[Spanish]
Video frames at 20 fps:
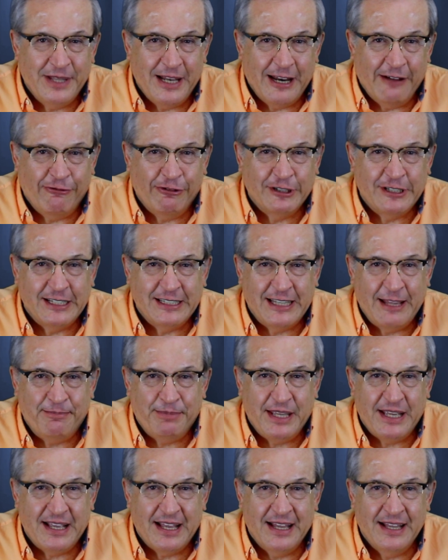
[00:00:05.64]
de la Fosa
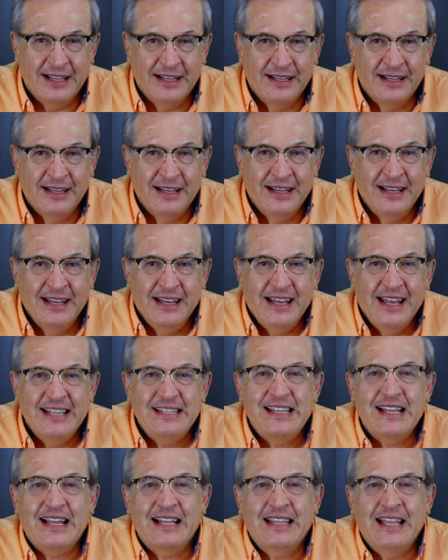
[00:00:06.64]
Escéptica.
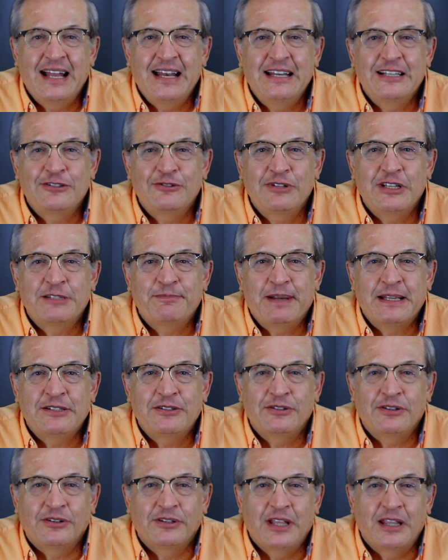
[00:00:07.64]
Este canal es un
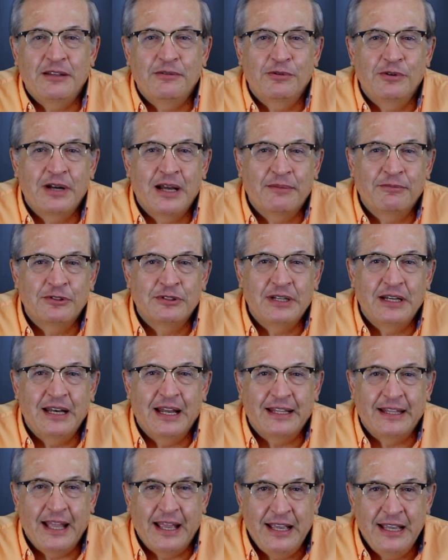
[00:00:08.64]
espacio donde divulgamos el
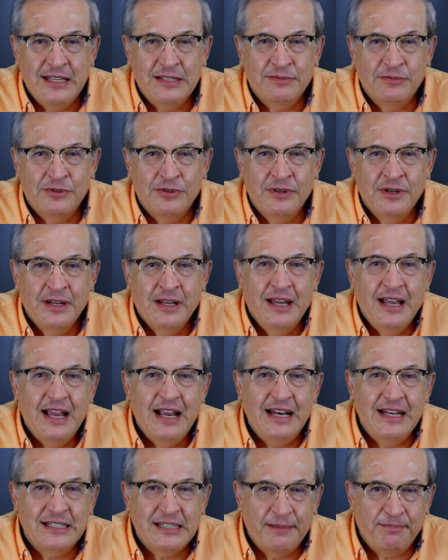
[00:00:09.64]
ateísmo,
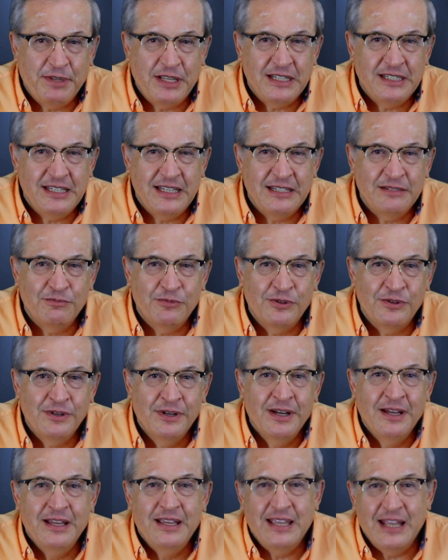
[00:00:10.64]
el escepticismo
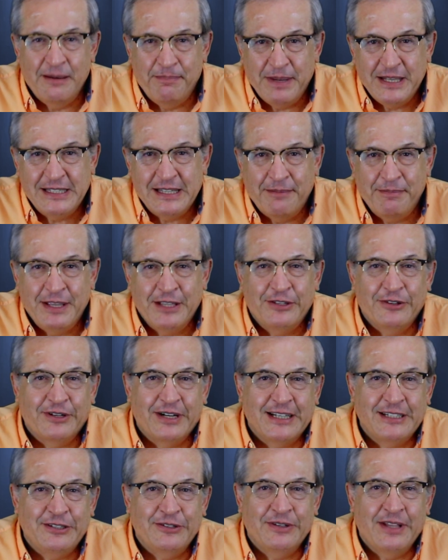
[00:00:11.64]
y el pensamiento
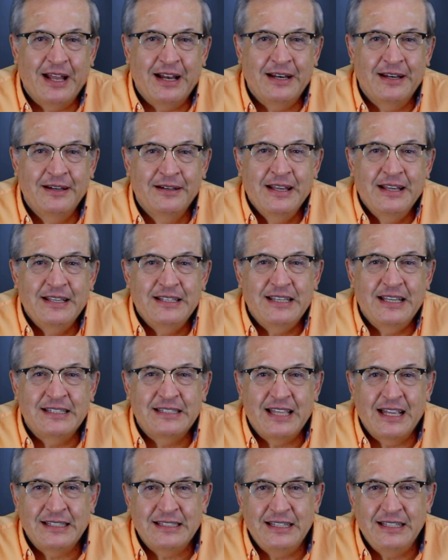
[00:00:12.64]
racional. Si
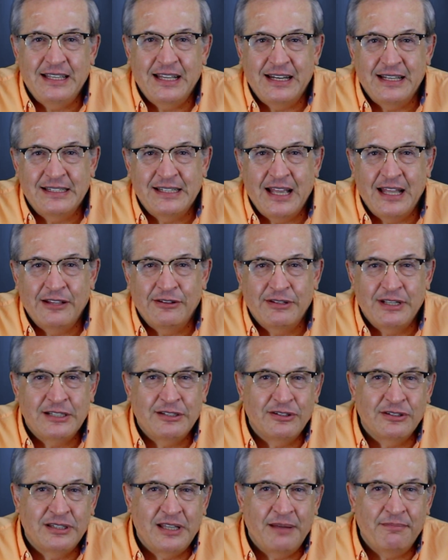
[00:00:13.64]
estás interesado en
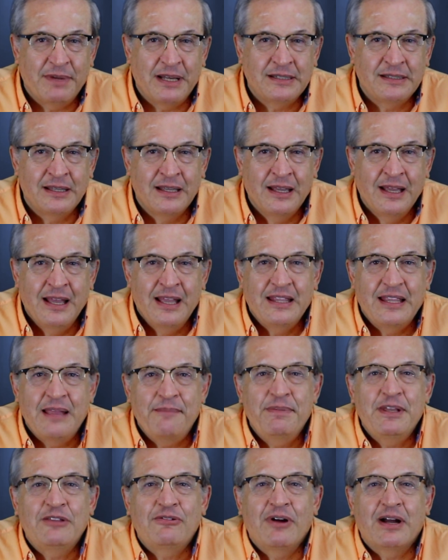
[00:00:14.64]
estos temas, te
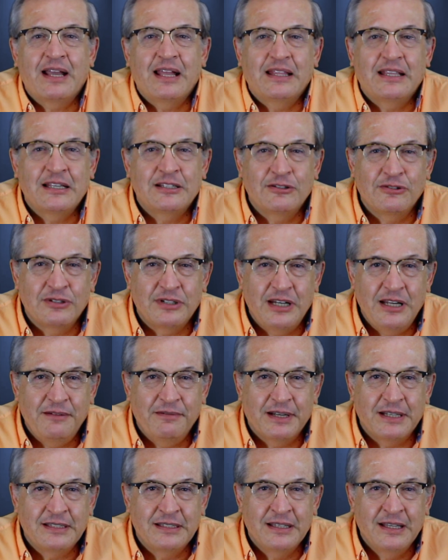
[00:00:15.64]
invito a que te
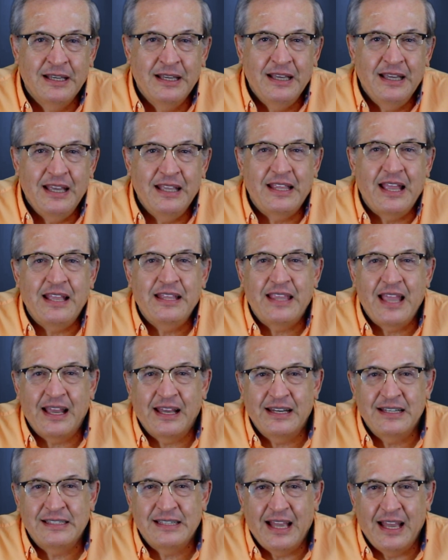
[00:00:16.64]
suscribas y te
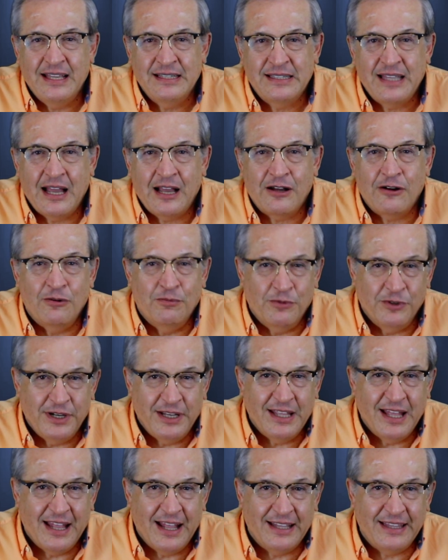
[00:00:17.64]
integres a esta
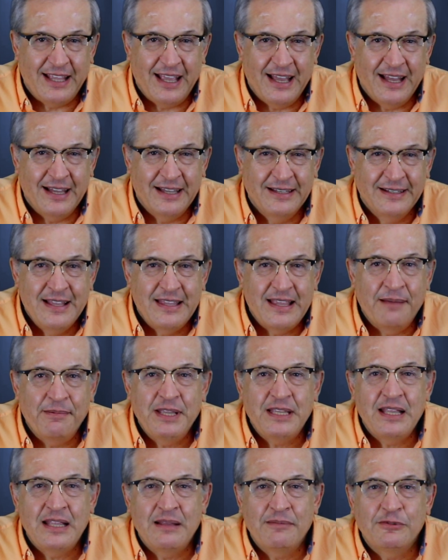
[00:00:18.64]
comunidad atea.
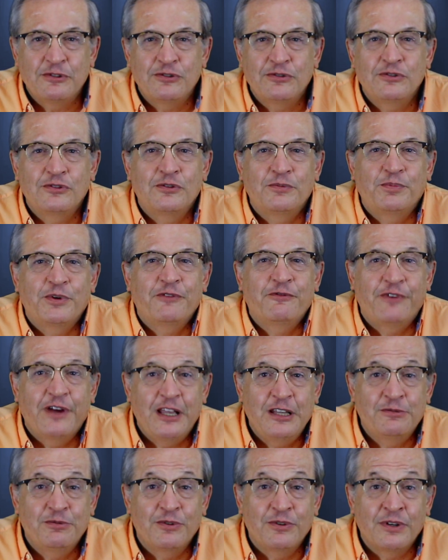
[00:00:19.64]
También tenemos un grupo en
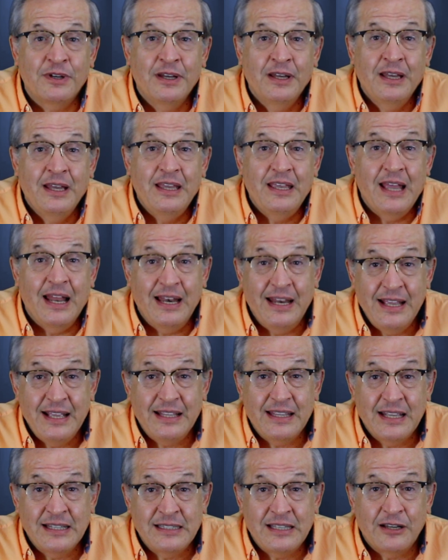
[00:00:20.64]
Facebook y el
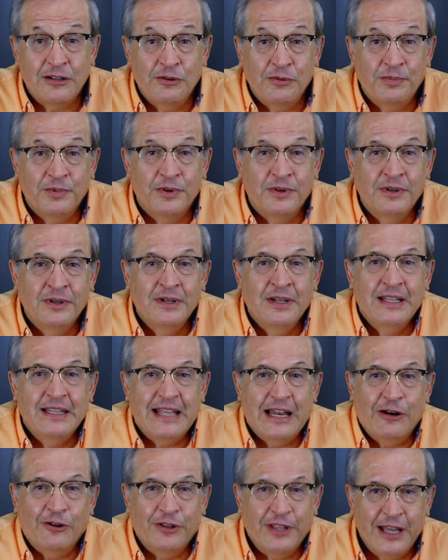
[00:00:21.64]
link de este grupo
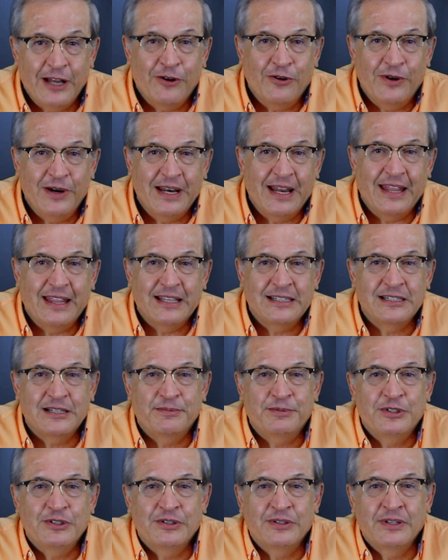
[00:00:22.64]
te lo dejo en la
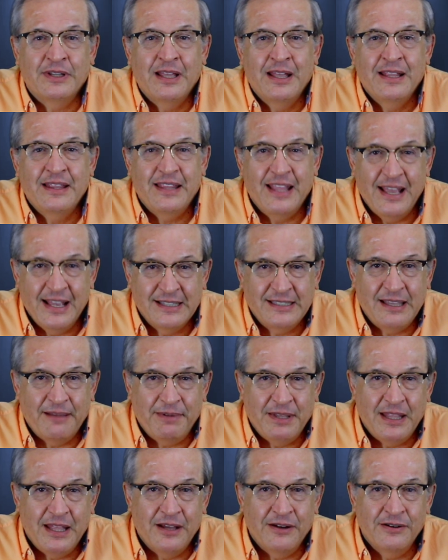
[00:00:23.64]
descripción este
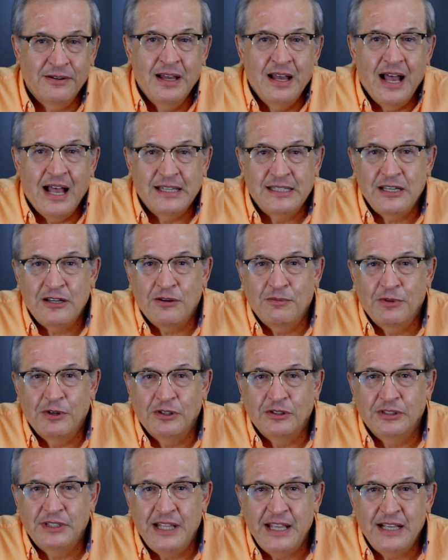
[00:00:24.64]
video, así como
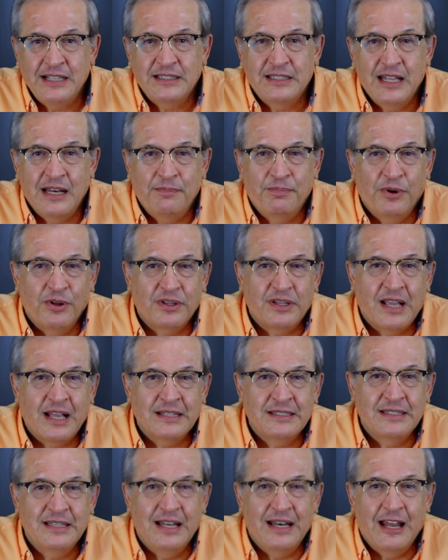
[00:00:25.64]
los links del
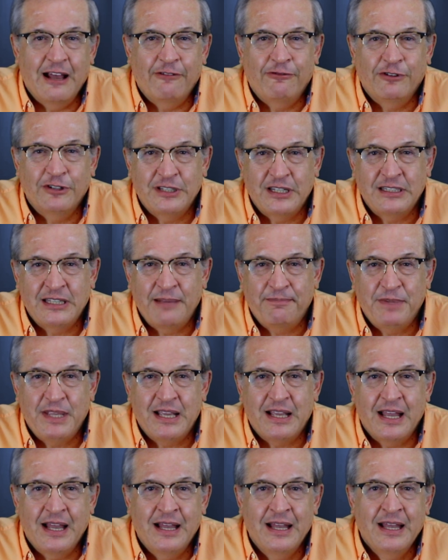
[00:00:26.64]
podcast de la fosa
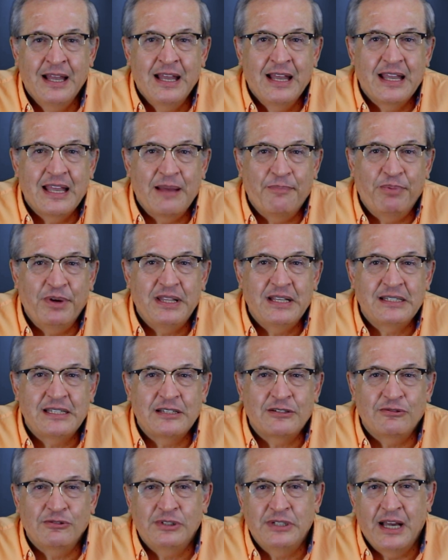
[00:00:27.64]
escéptica que puedes
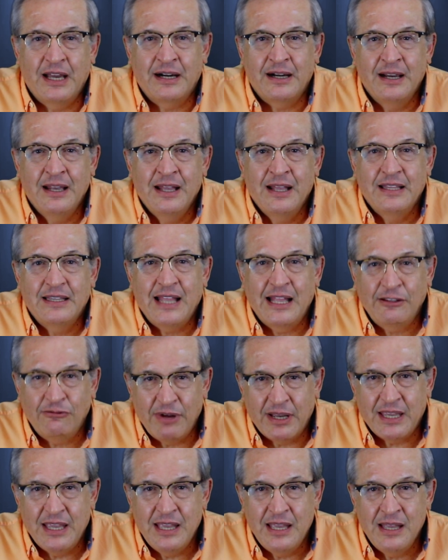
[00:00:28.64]
escuchar tanto
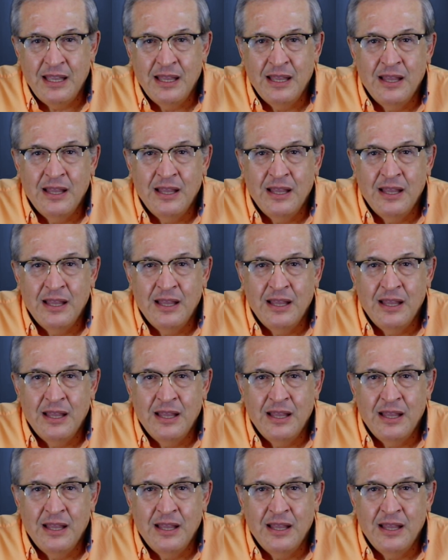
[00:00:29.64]
aquí